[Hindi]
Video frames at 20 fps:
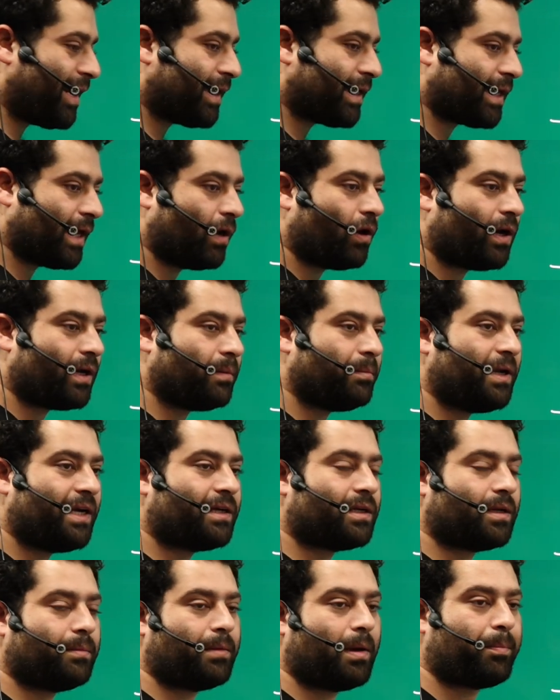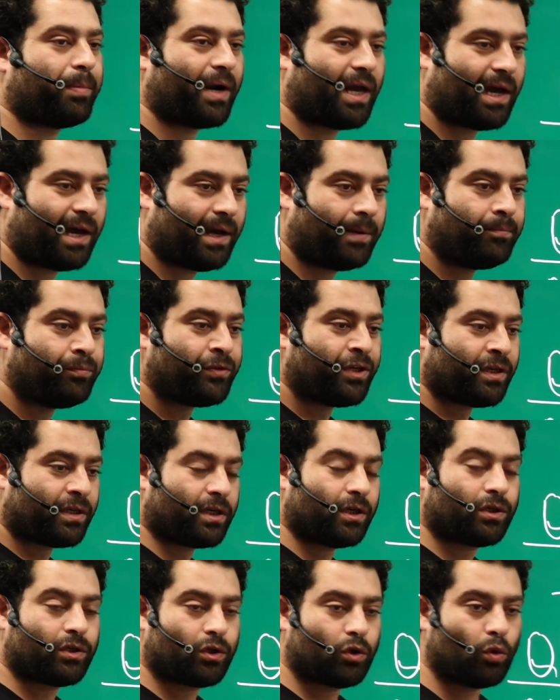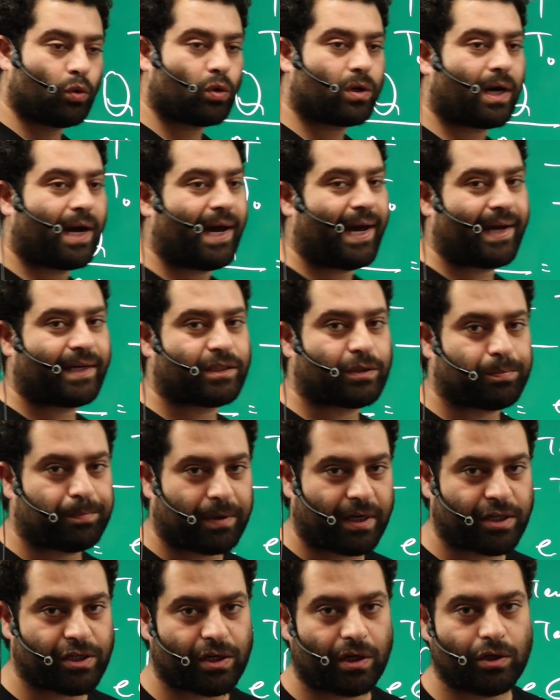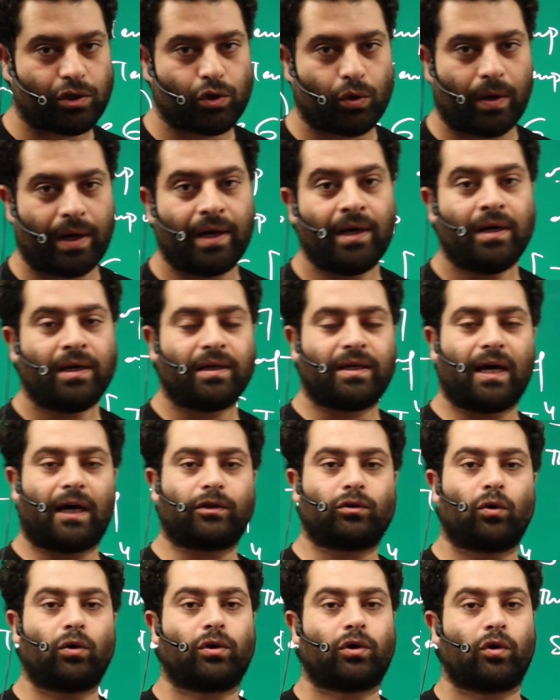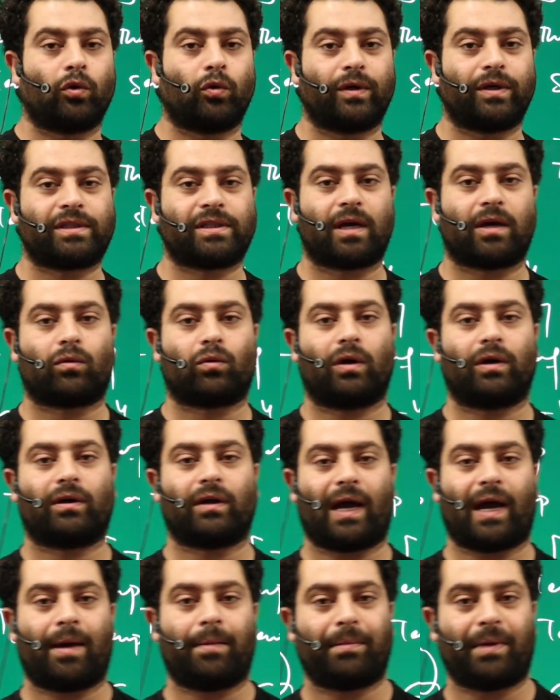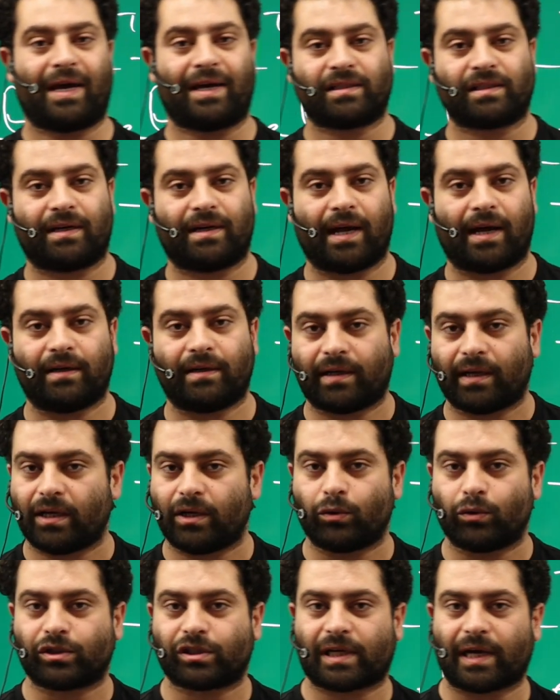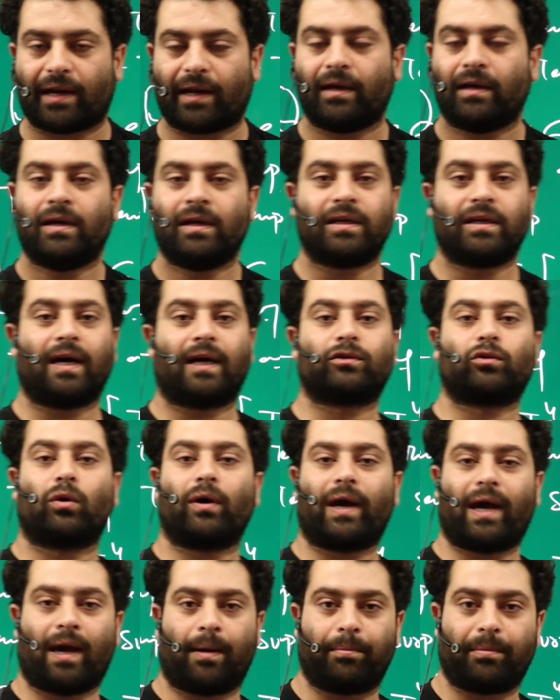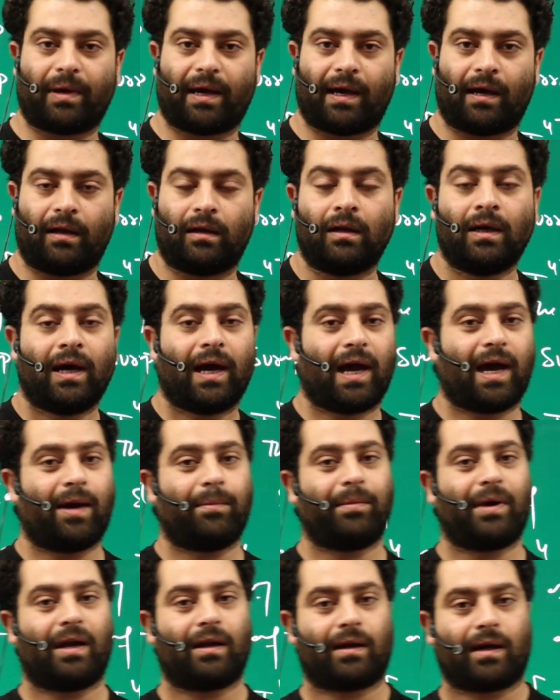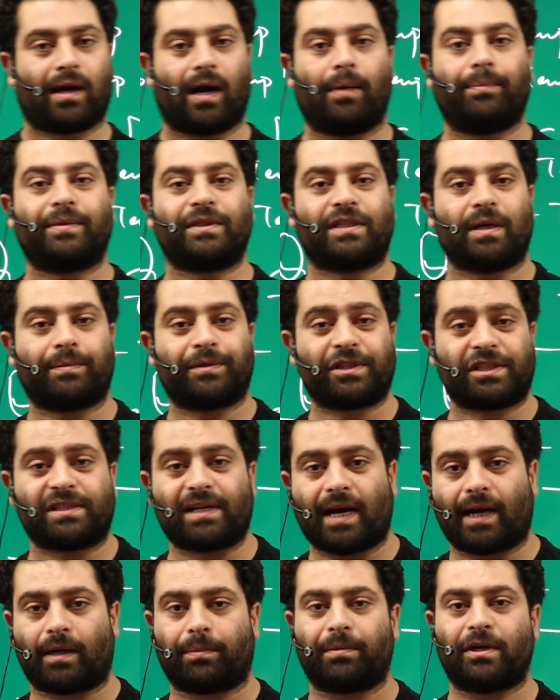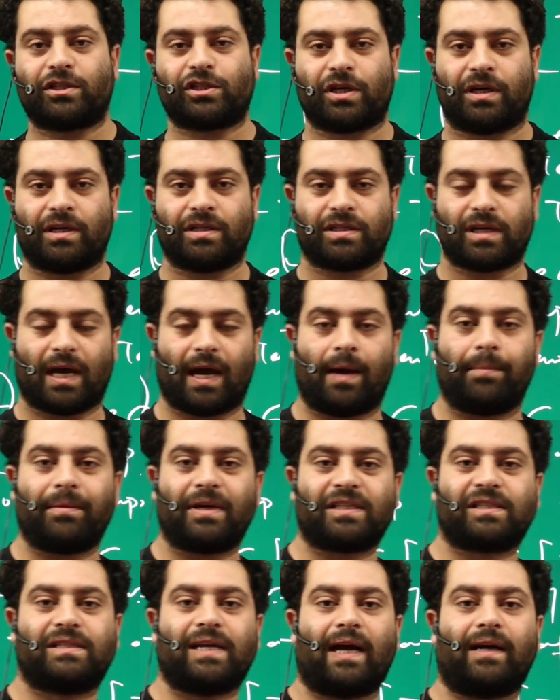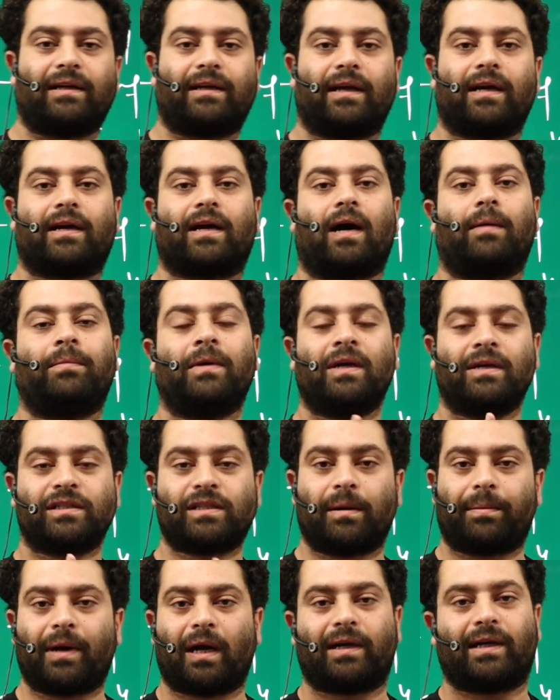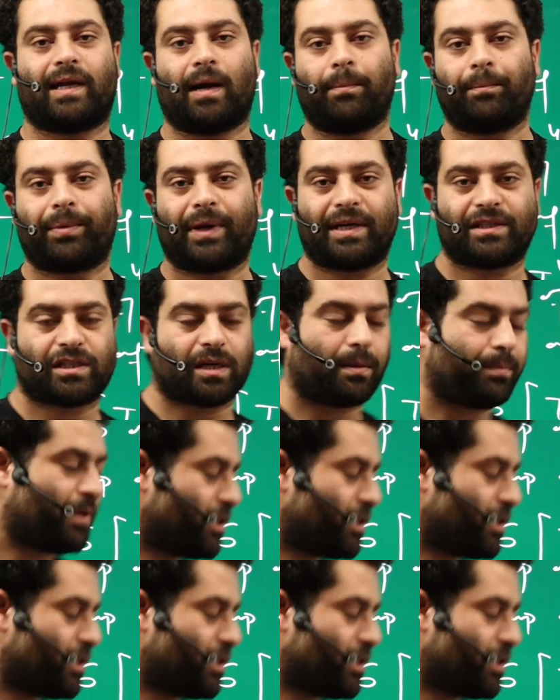कैलोरीमीट्री में पढ़ा है कि Q का एक्सप्रेशन जो है या तो Q इज इक्वल टू एम एस डेल्टी यूज करें या तो एम एल एम एल कब जब स्टेट में चेंज एम एस डेल्टी कब जब बेटा टेम्परेचर में